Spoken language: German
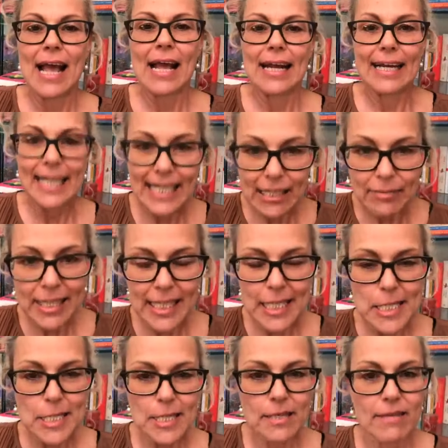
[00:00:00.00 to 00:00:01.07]
Liebe
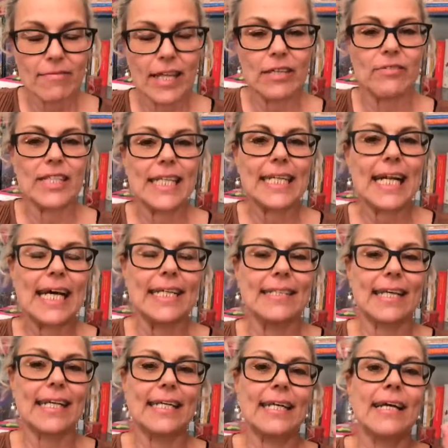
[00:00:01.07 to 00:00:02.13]
ist, wenn wir den
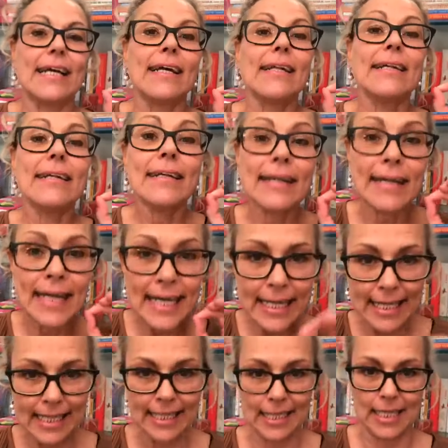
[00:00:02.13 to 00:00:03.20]
anderen
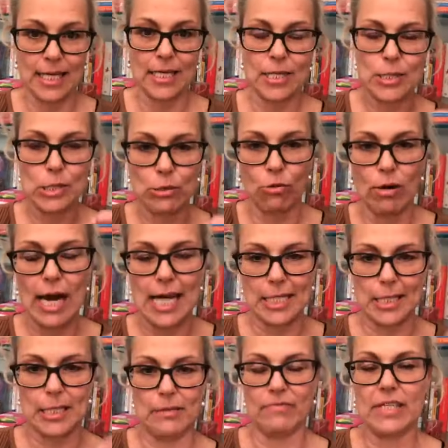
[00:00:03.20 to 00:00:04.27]
nicht so
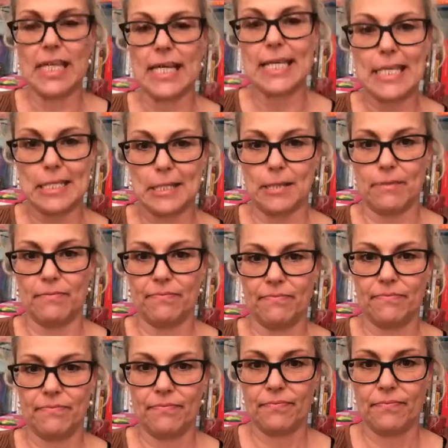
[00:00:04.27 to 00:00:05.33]
lassen, wie er ist.
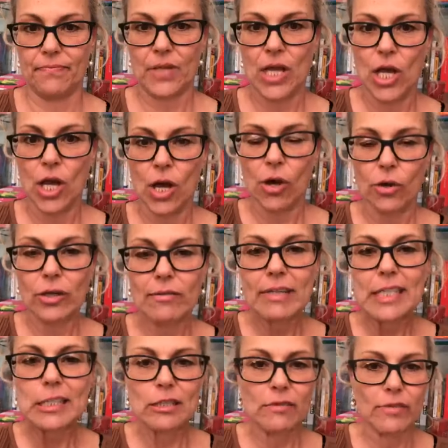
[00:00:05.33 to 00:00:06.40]
Und
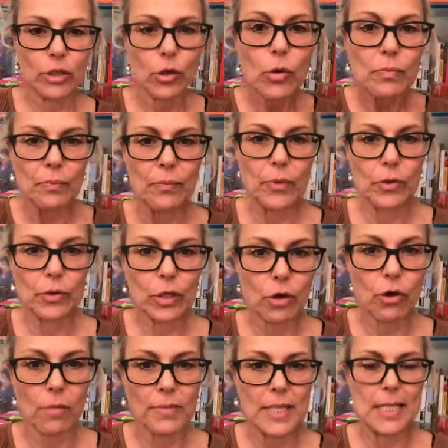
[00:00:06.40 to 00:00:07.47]
wisst ihr warum? Und da
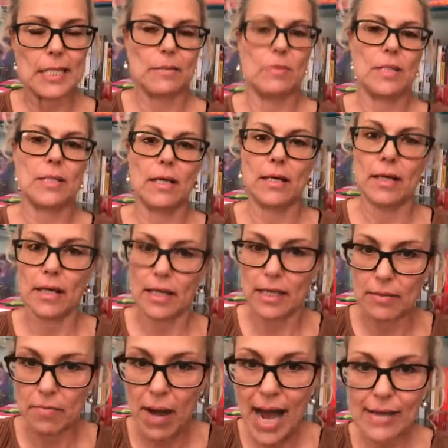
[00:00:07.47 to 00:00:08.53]
komme ich jetzt mit der
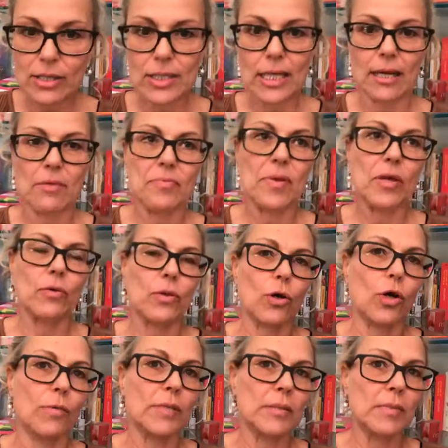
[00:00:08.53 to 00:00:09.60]
Imagotherapie und da
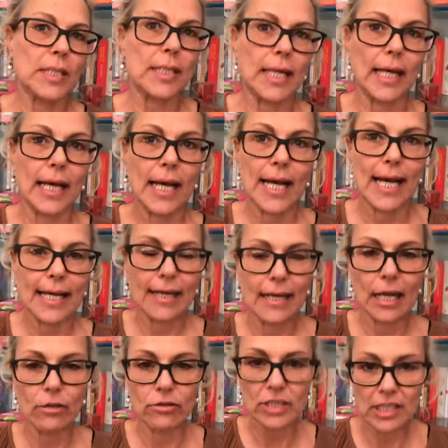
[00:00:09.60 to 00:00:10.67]
komme ich mit der
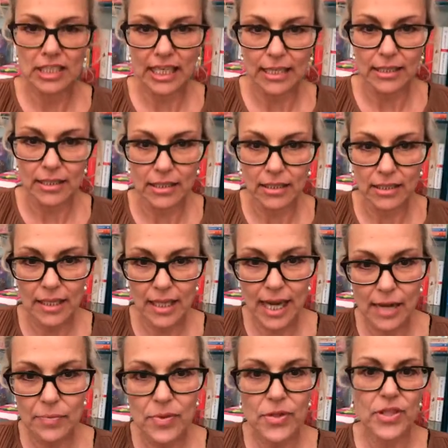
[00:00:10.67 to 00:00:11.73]
Encounter-Centered
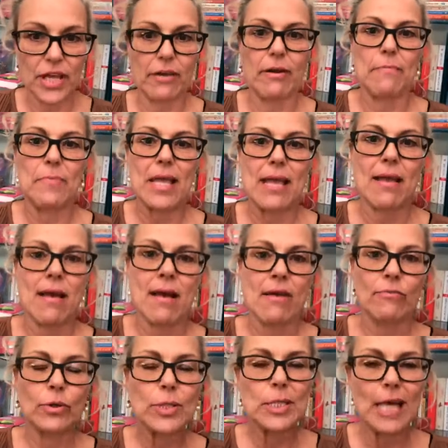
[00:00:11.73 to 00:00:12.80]
Couple Therapy,
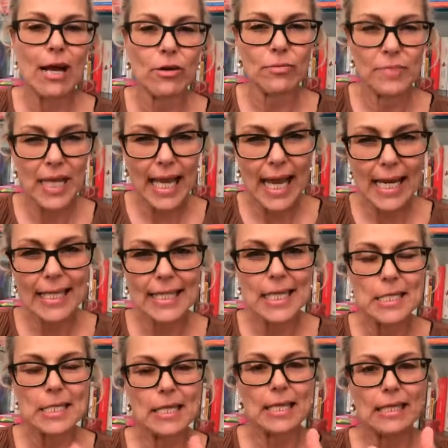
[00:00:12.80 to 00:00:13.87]
wo es darum geht,
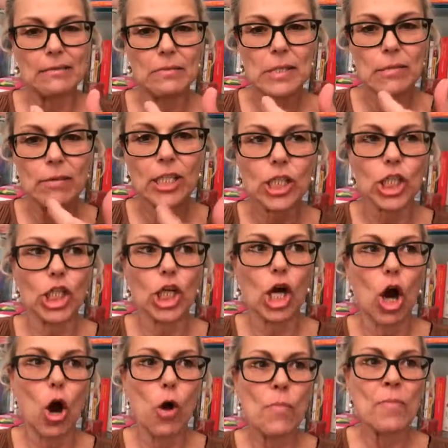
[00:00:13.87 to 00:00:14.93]
dass in einem
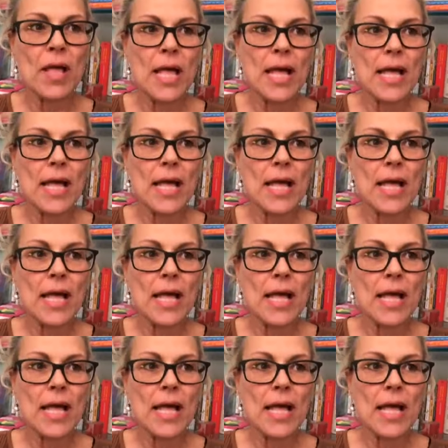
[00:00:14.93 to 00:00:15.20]
Zwischenraum